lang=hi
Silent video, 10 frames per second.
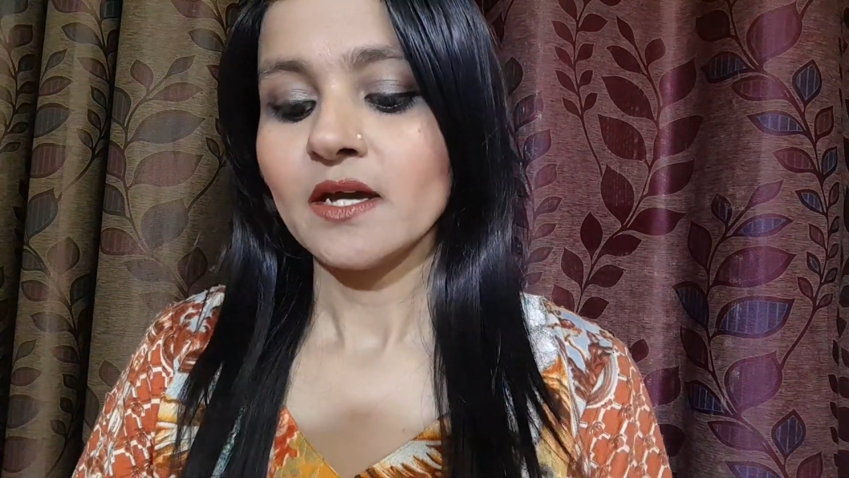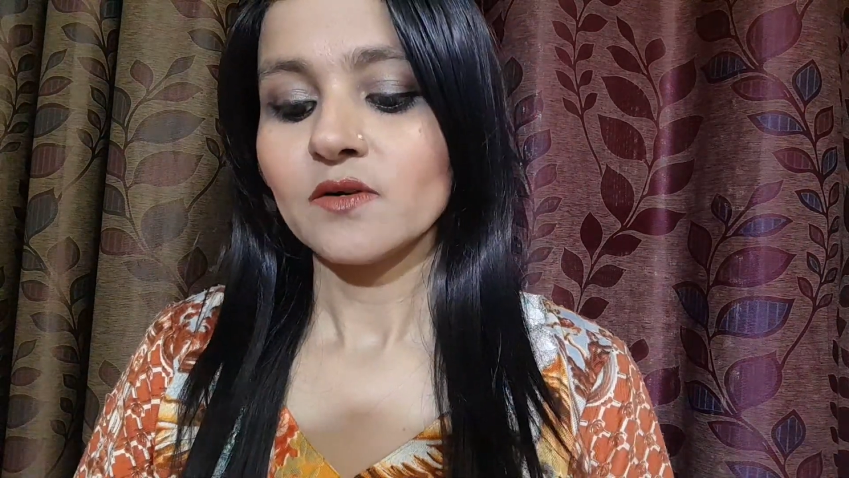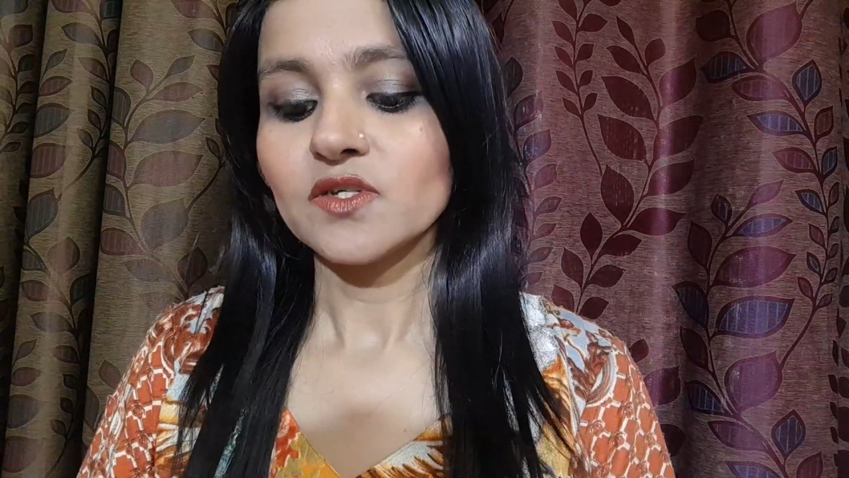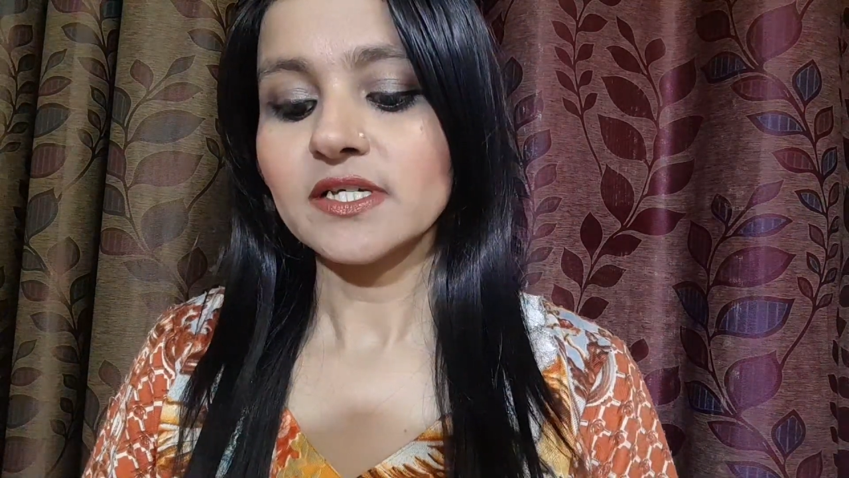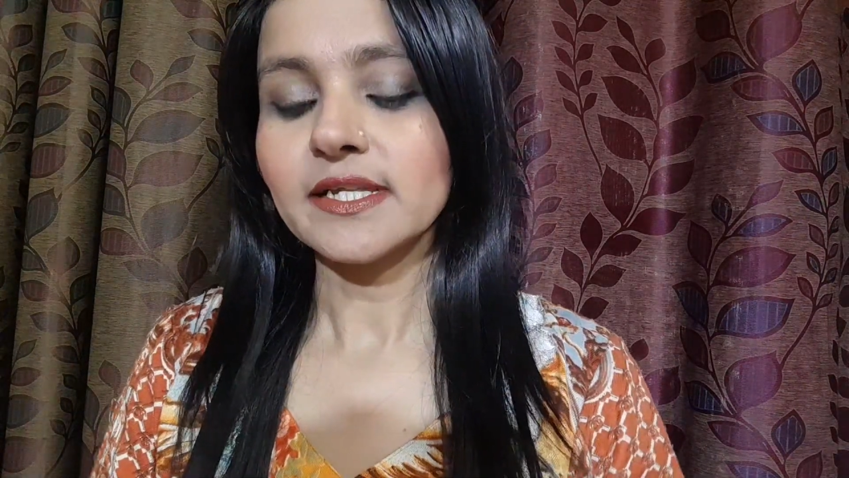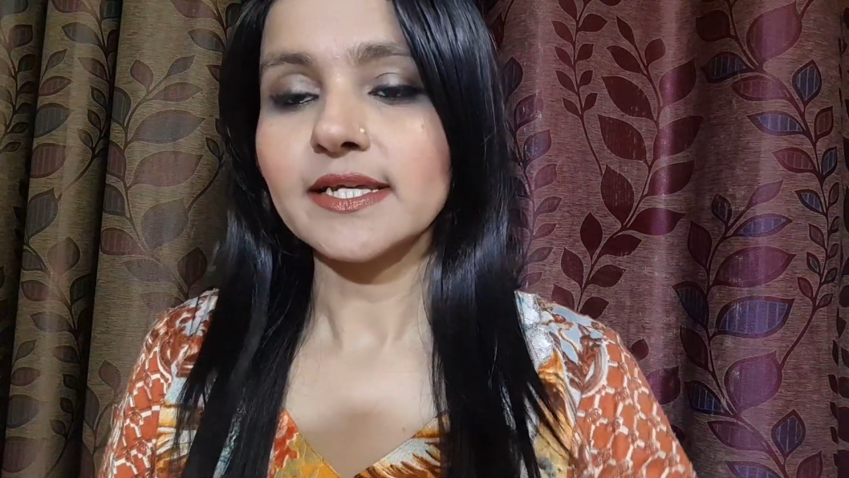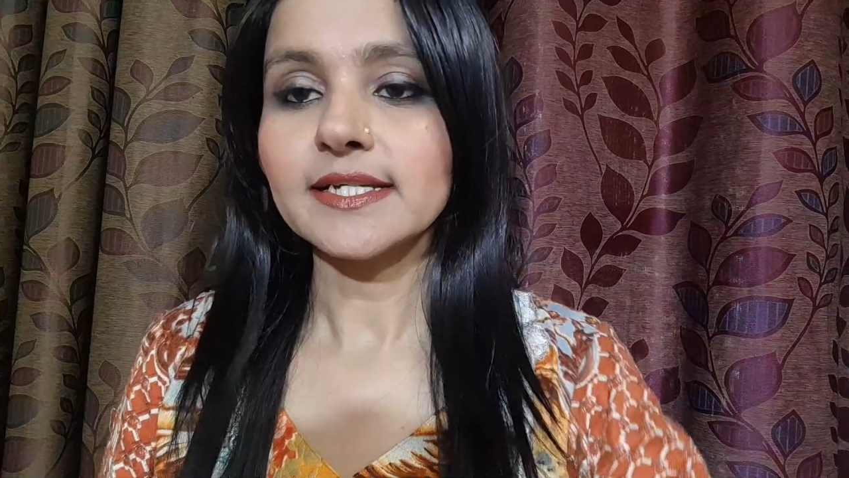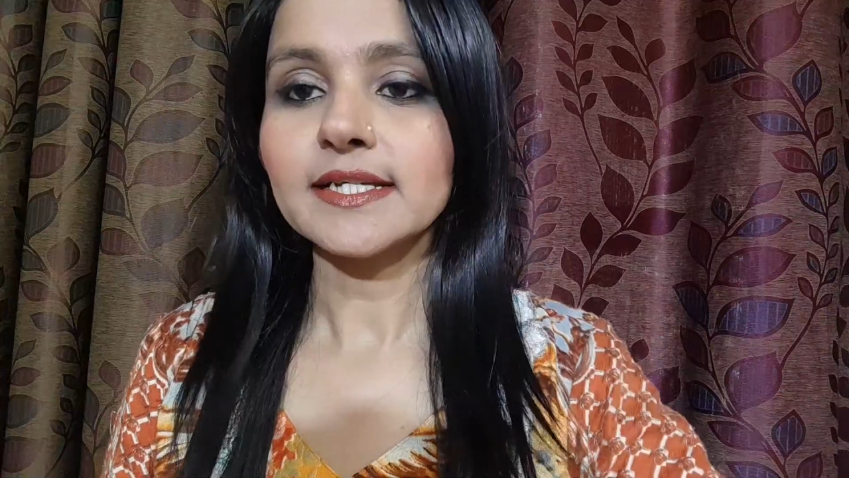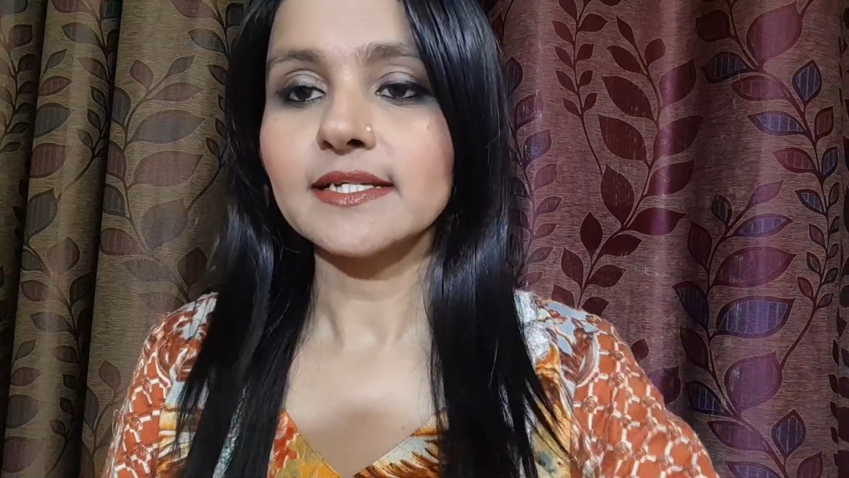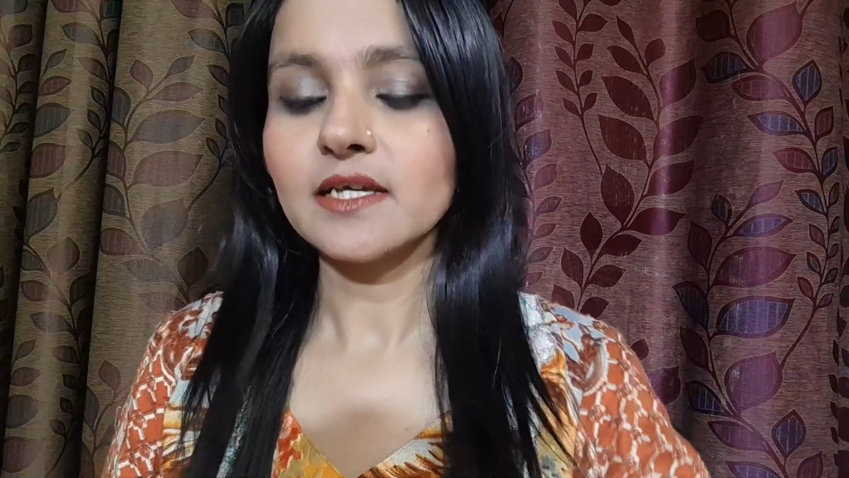कुछ इस तरीके
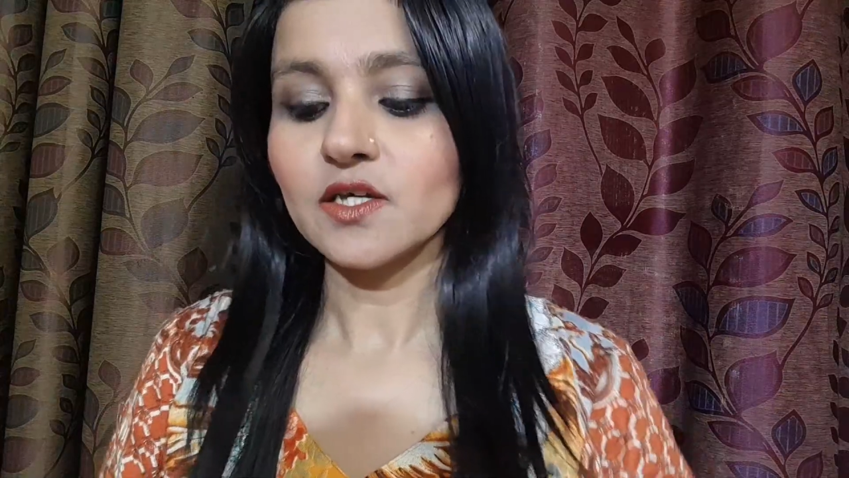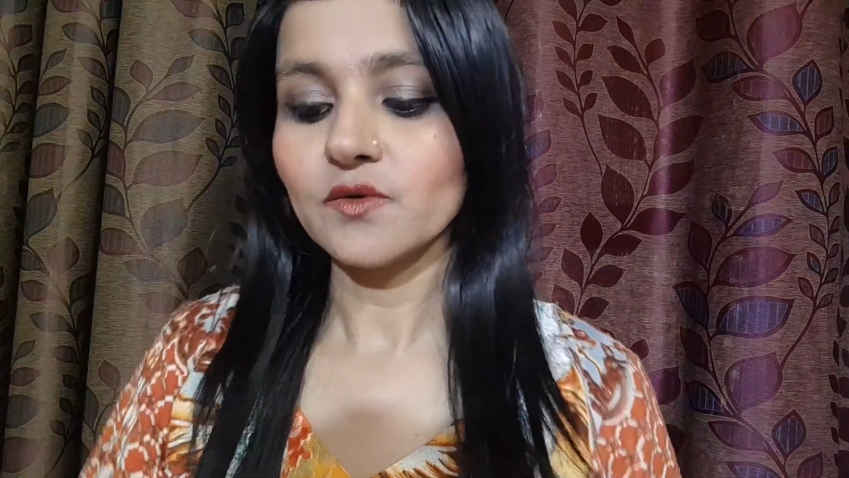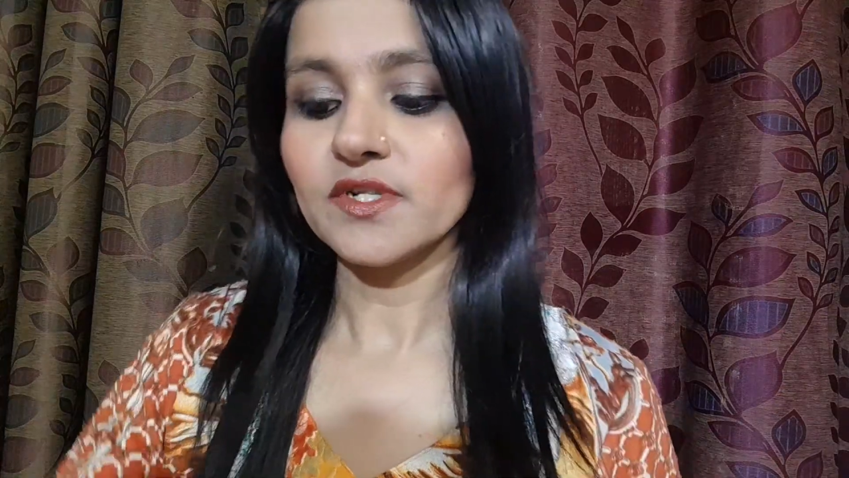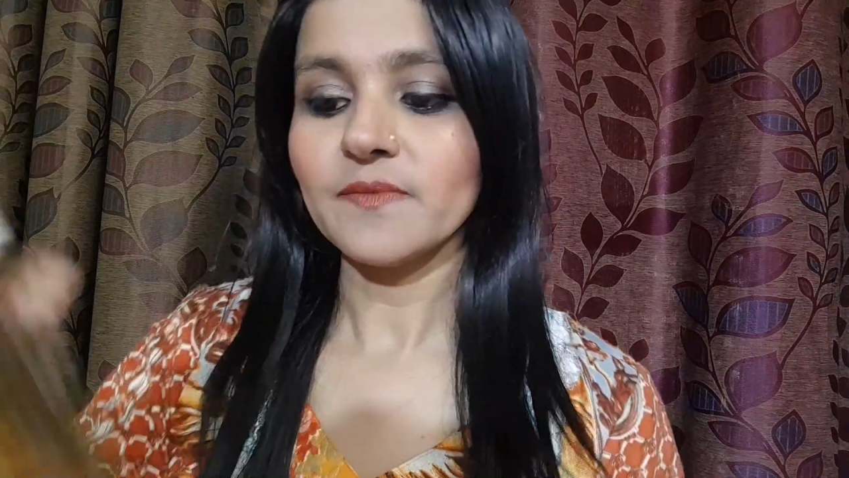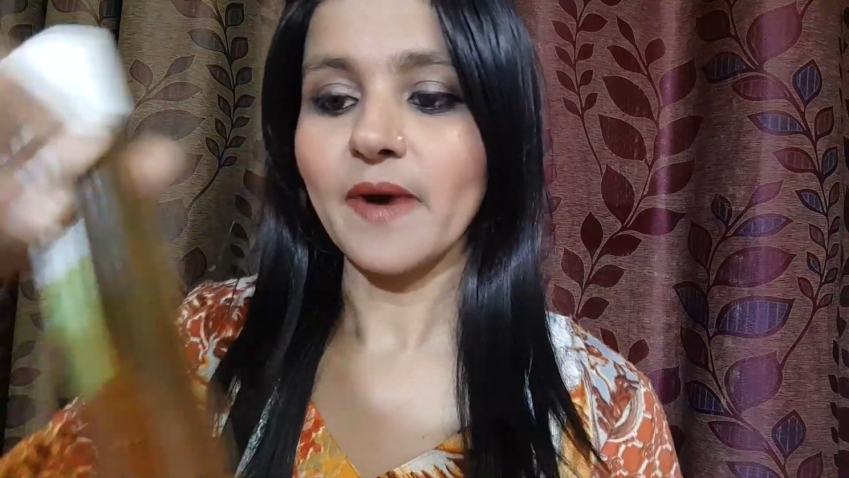से इसकी क्यूट सी